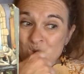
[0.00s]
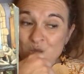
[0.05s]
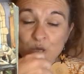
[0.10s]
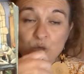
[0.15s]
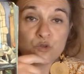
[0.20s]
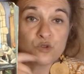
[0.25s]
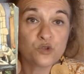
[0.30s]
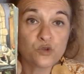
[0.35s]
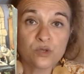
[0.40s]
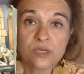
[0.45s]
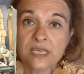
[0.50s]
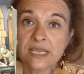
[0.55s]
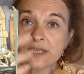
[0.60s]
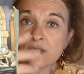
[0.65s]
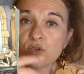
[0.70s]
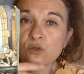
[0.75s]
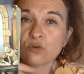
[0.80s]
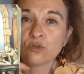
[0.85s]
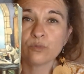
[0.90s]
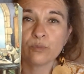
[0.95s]
une
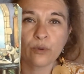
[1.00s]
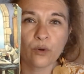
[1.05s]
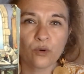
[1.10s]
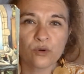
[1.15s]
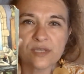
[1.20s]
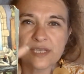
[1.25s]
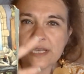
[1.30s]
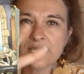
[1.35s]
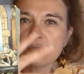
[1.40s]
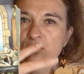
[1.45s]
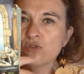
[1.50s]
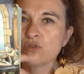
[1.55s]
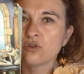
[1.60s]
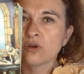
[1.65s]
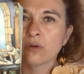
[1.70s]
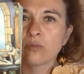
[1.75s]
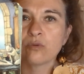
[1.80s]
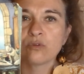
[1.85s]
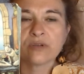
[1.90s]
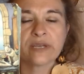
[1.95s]
succession, une
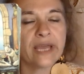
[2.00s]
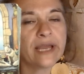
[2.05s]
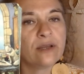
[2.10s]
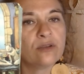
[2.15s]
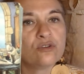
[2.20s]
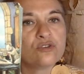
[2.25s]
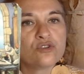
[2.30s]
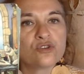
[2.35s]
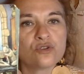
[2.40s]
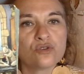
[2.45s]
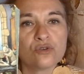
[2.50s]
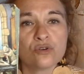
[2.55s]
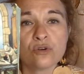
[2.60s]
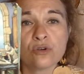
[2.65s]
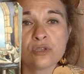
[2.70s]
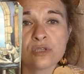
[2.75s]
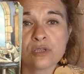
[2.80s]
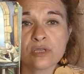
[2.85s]
procédure, bon, quelque chose.